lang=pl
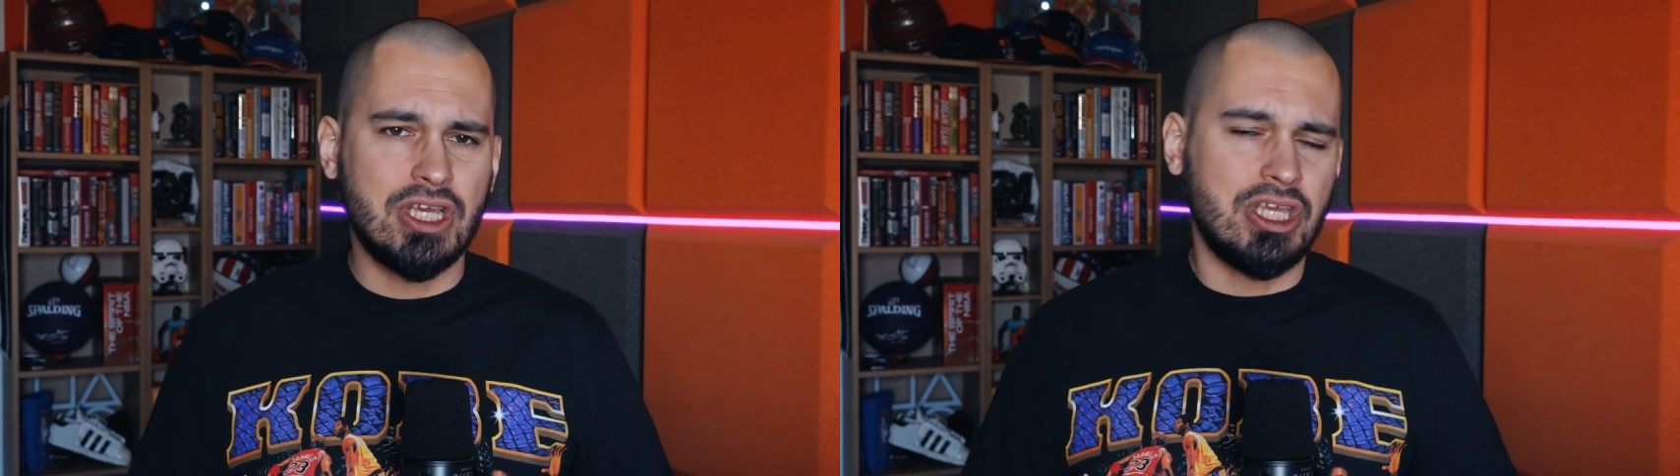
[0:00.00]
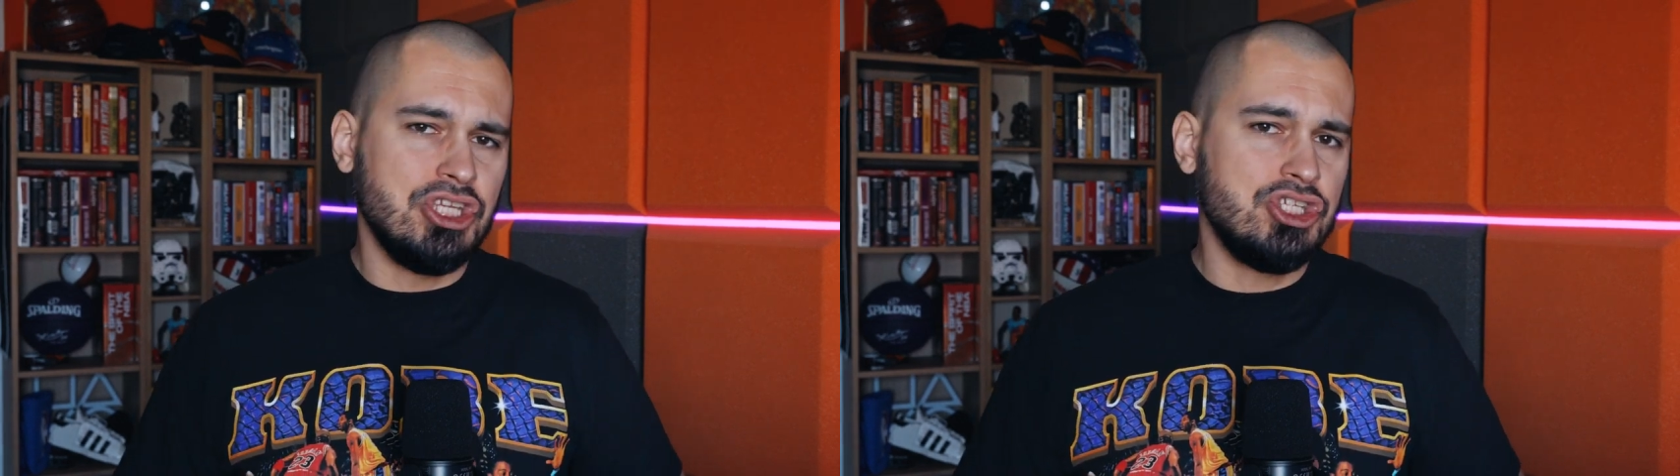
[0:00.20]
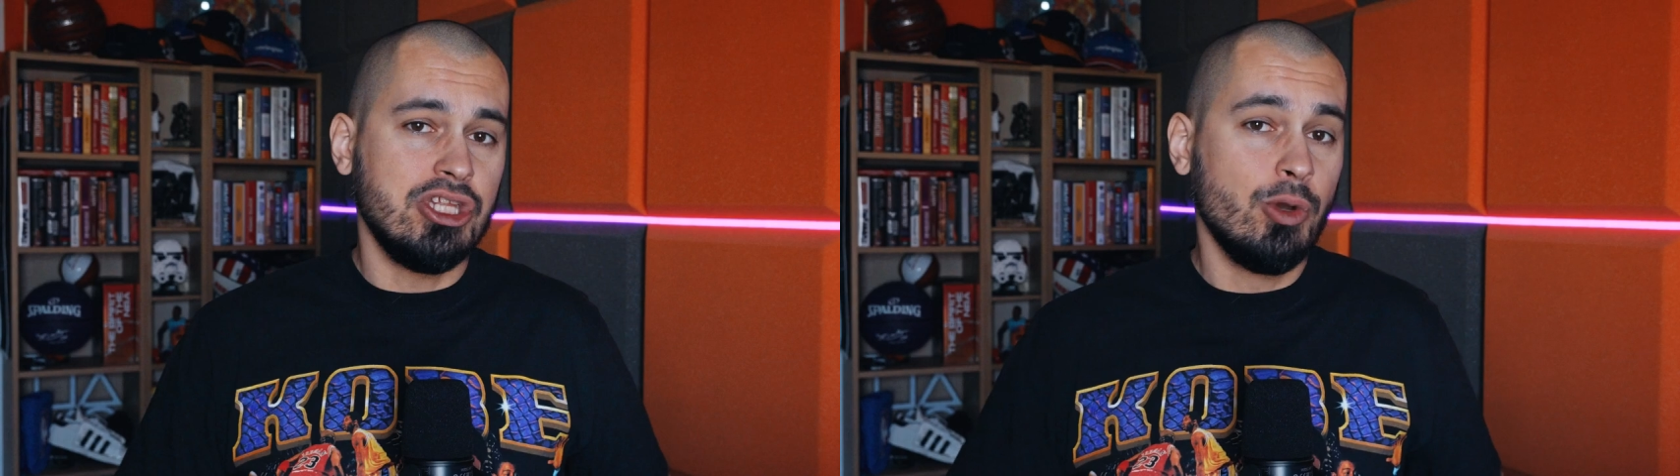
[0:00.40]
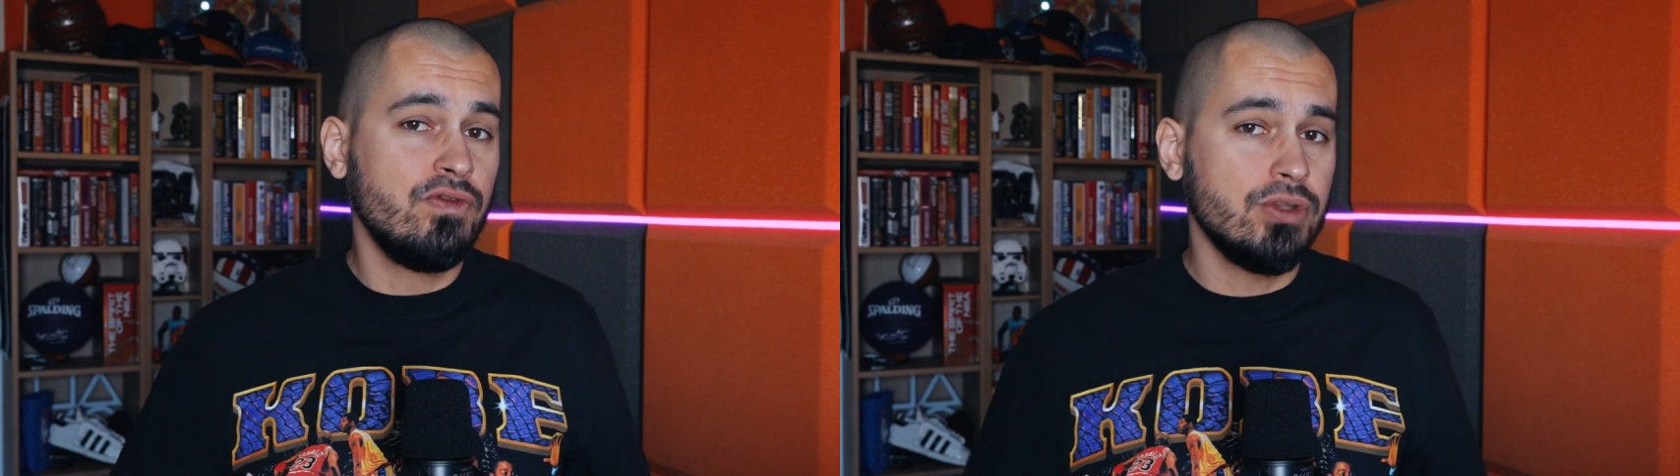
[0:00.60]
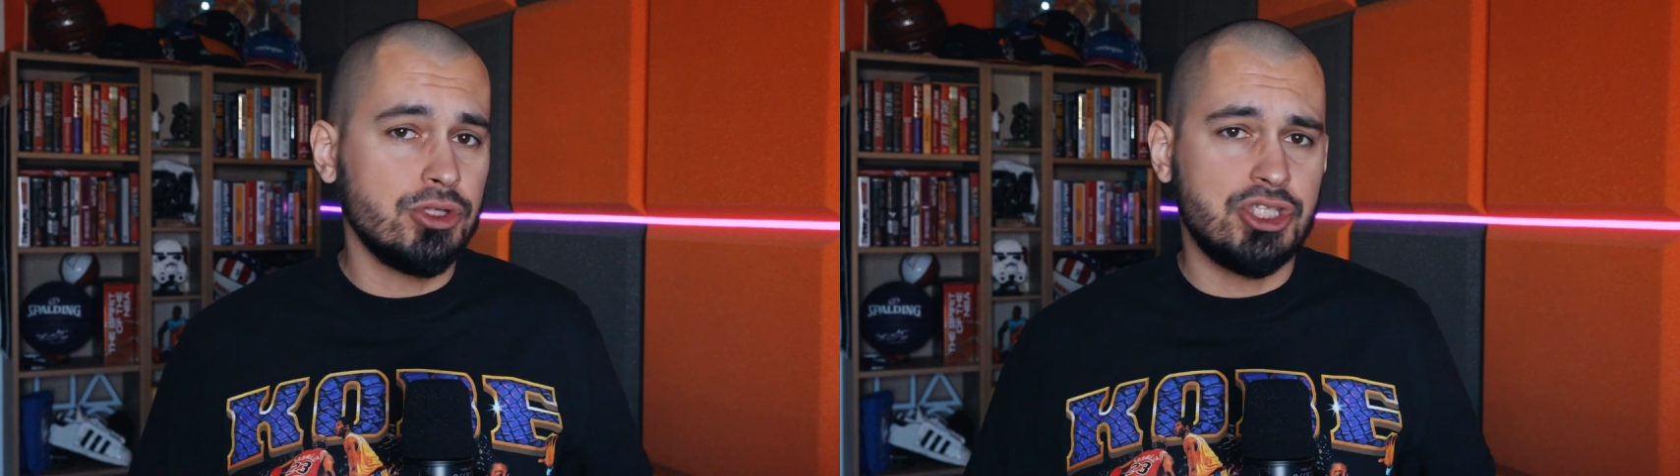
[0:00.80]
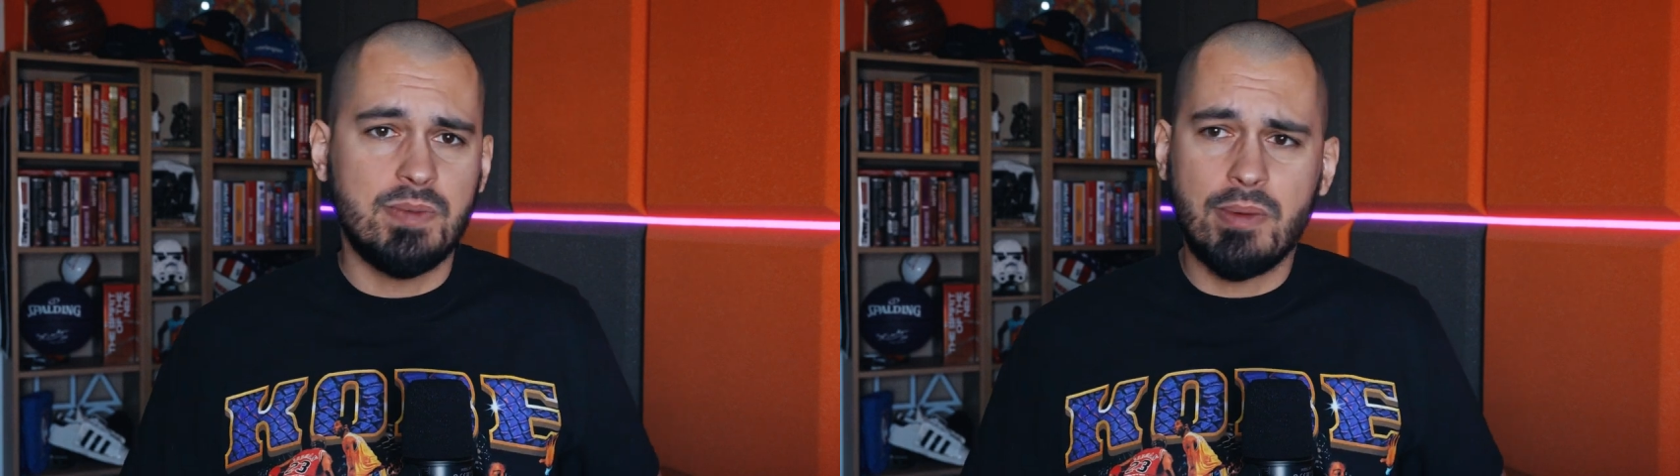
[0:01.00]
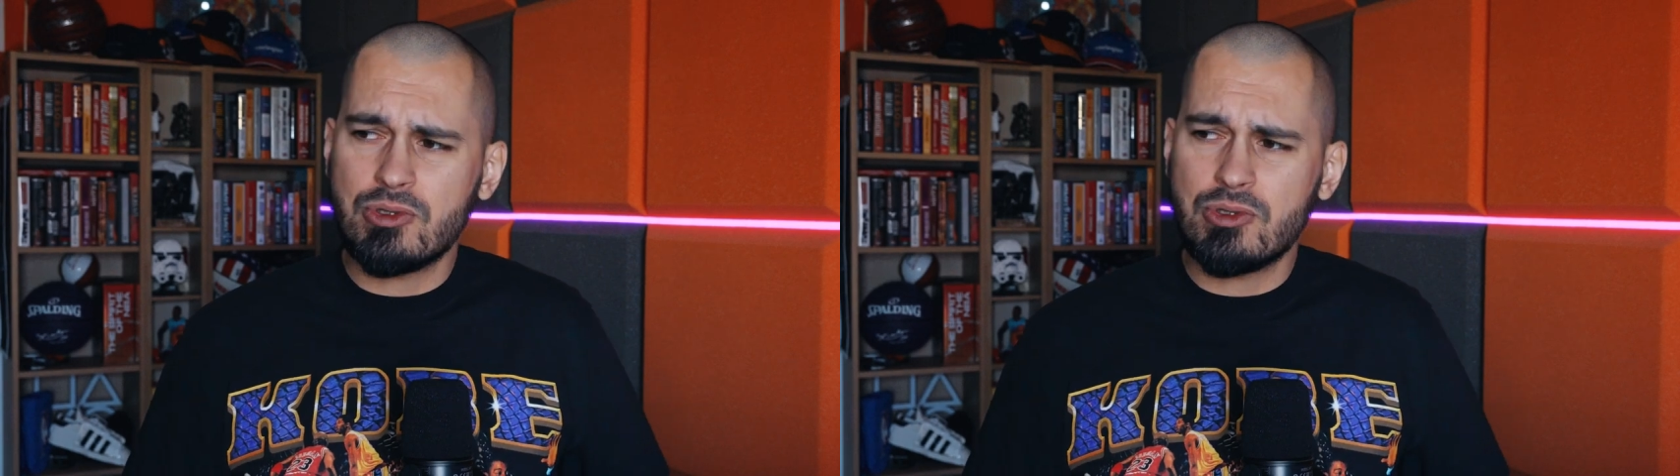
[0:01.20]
czy jakiejś nieufności.